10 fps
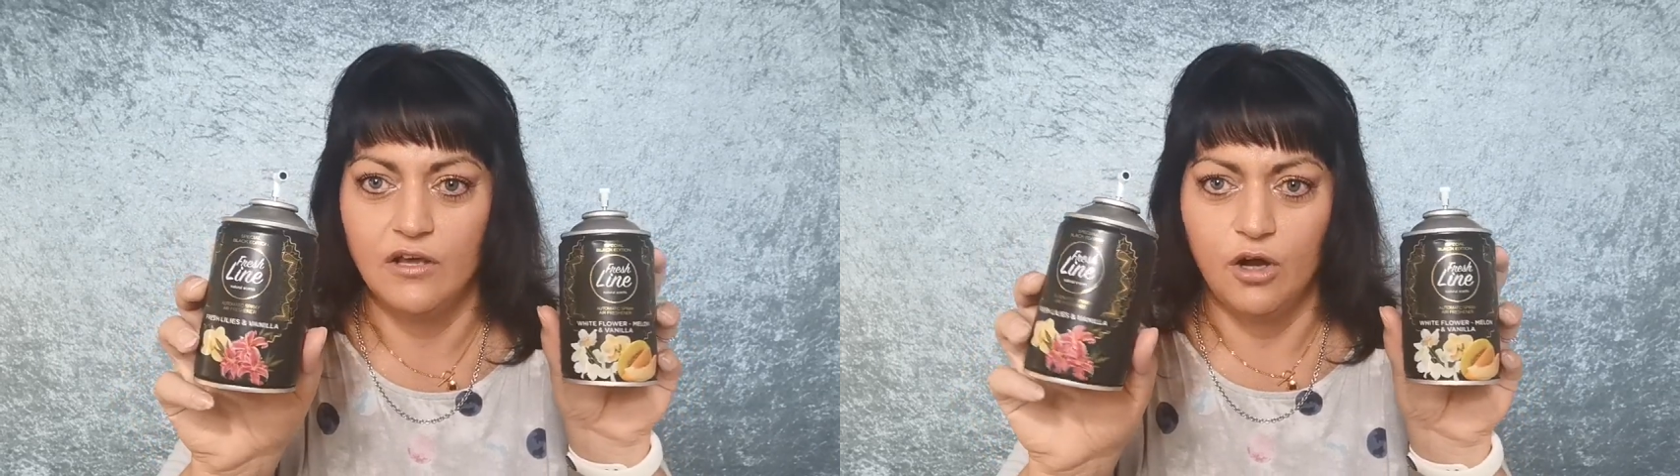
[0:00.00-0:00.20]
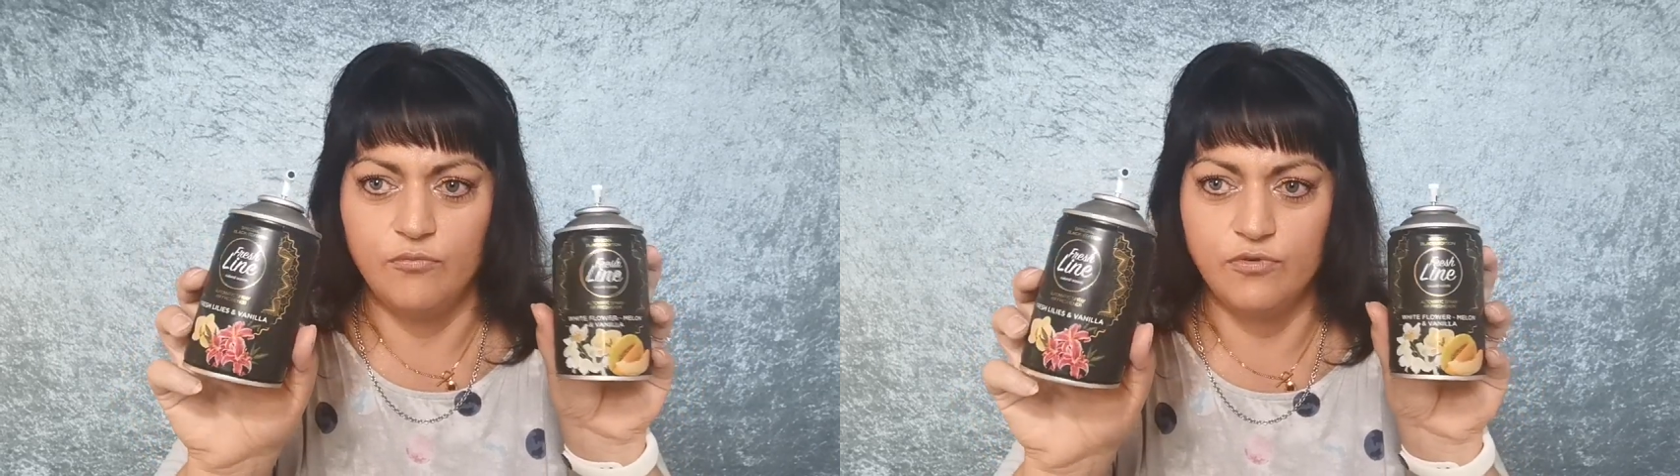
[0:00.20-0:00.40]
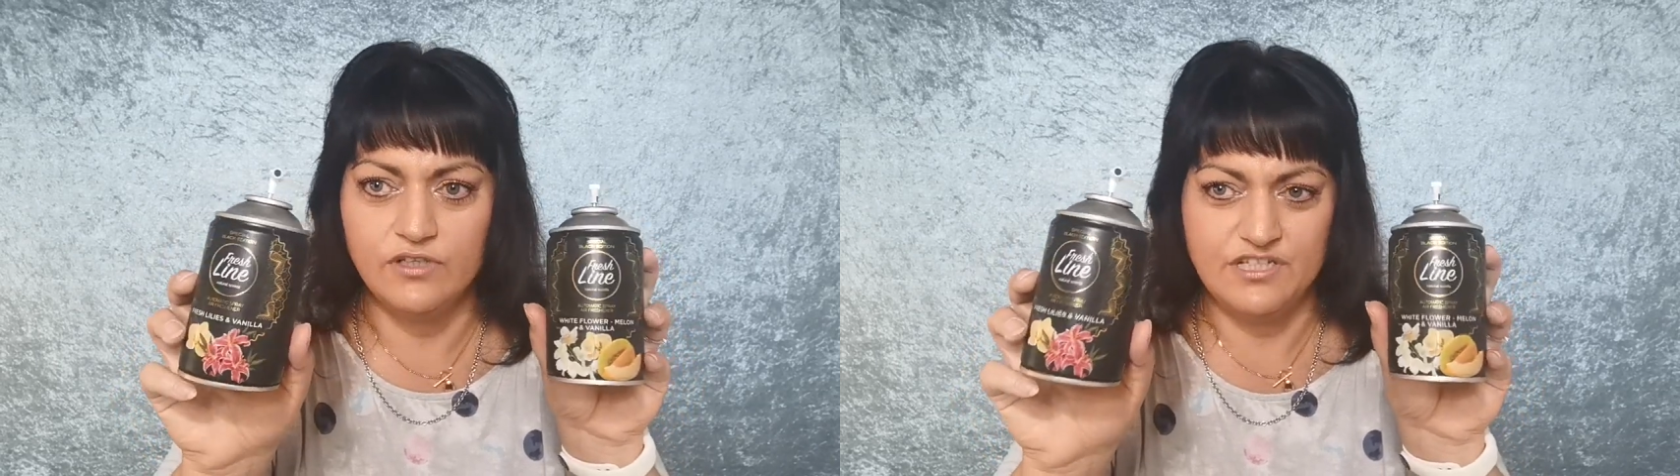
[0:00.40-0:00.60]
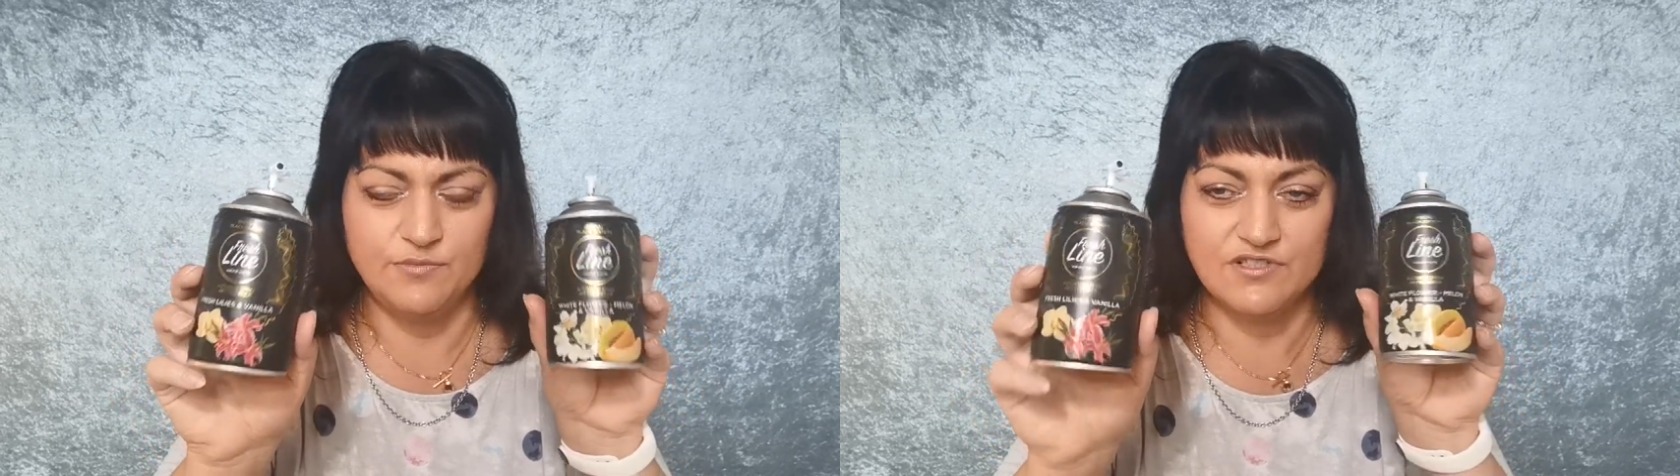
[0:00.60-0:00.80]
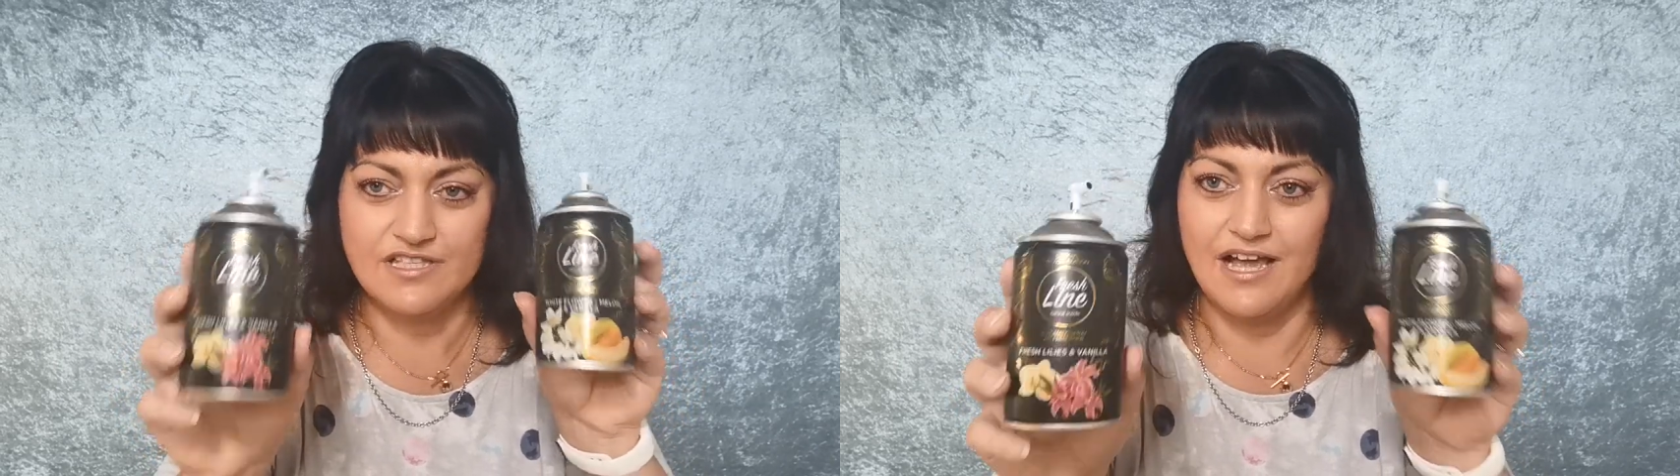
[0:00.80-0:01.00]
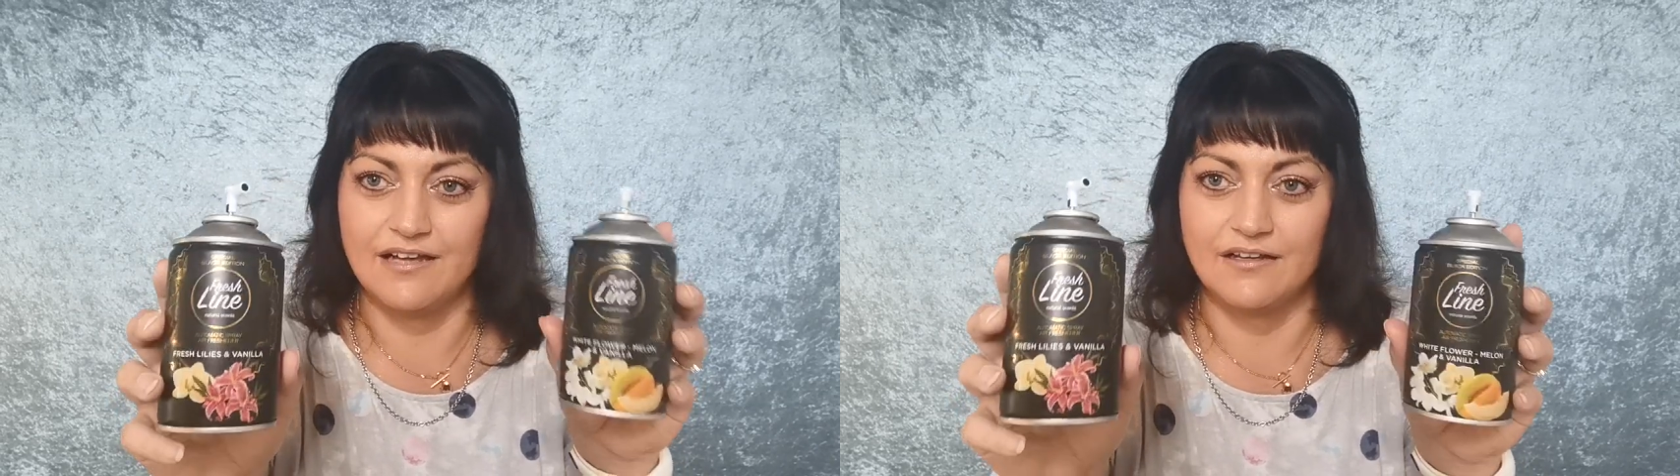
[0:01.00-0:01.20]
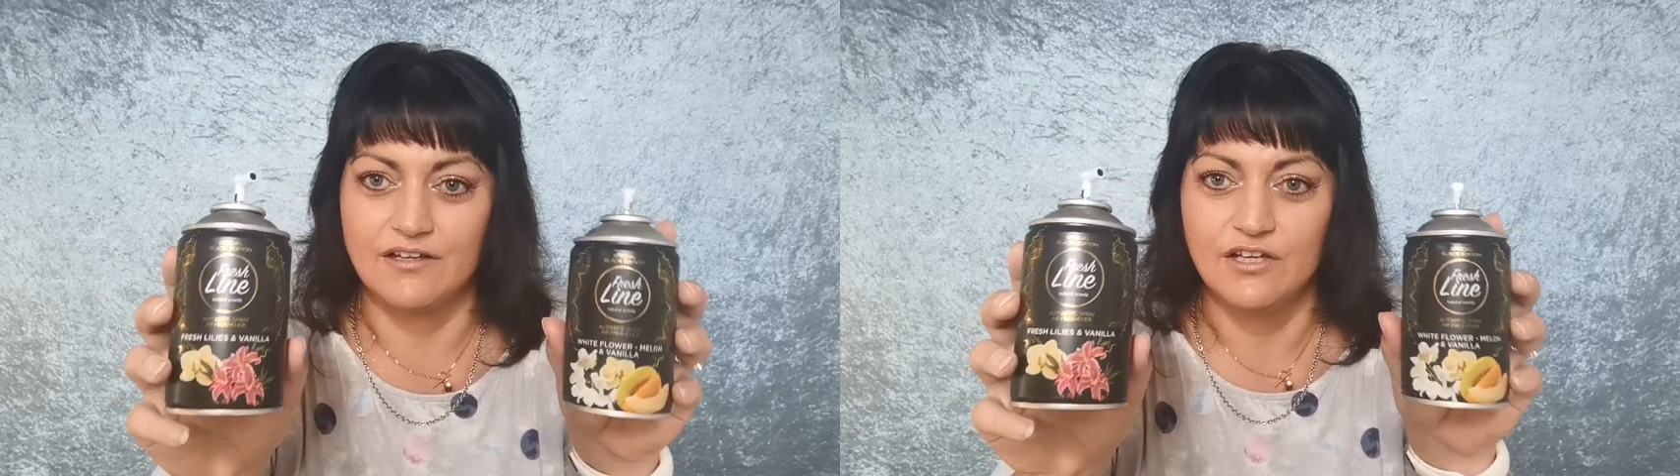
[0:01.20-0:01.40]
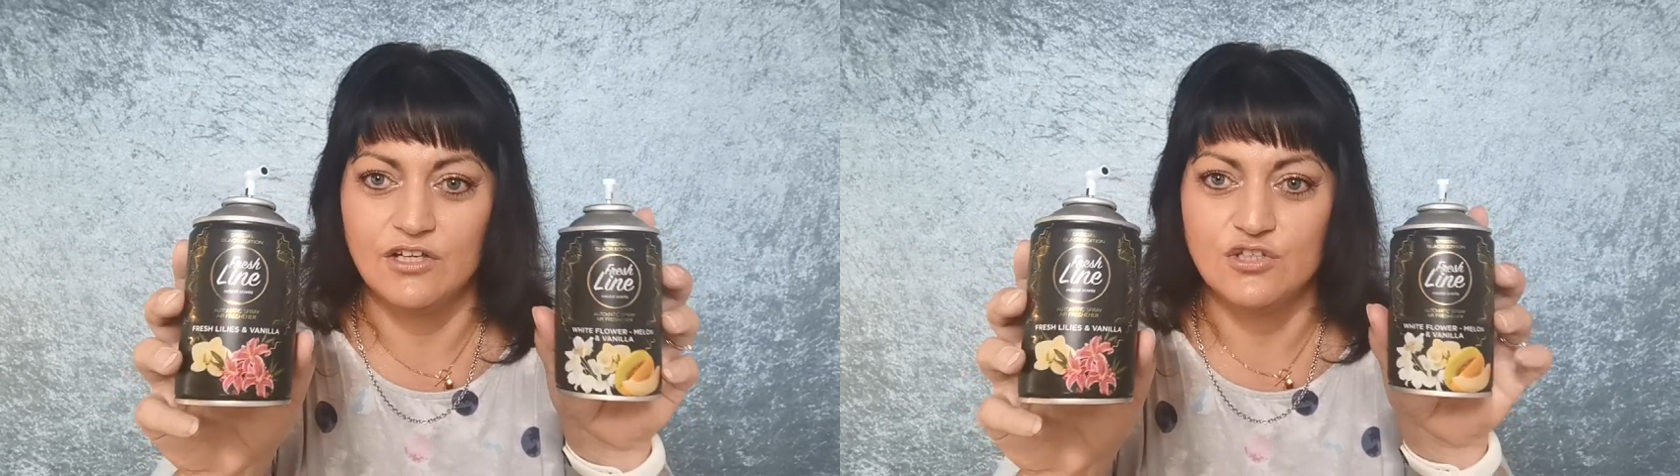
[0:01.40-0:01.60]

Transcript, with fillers: Obwohl ich muss sagen,